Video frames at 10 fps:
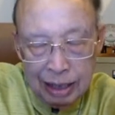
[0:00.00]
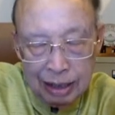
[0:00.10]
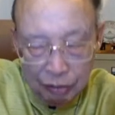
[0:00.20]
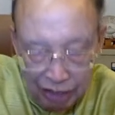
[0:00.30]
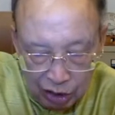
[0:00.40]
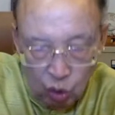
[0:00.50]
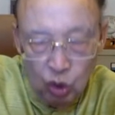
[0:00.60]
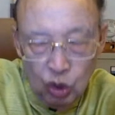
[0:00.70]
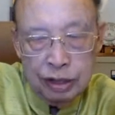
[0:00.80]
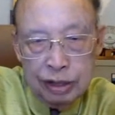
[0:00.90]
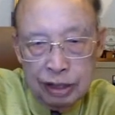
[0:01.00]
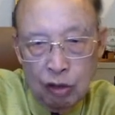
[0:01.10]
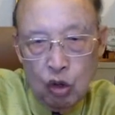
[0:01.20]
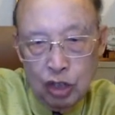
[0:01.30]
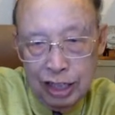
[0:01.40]
ทวีคูณสว
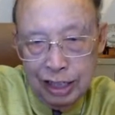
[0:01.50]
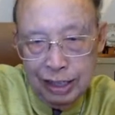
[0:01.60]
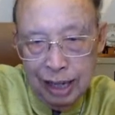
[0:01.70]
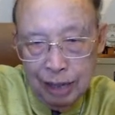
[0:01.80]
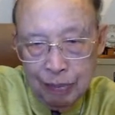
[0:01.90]
กและคือจัก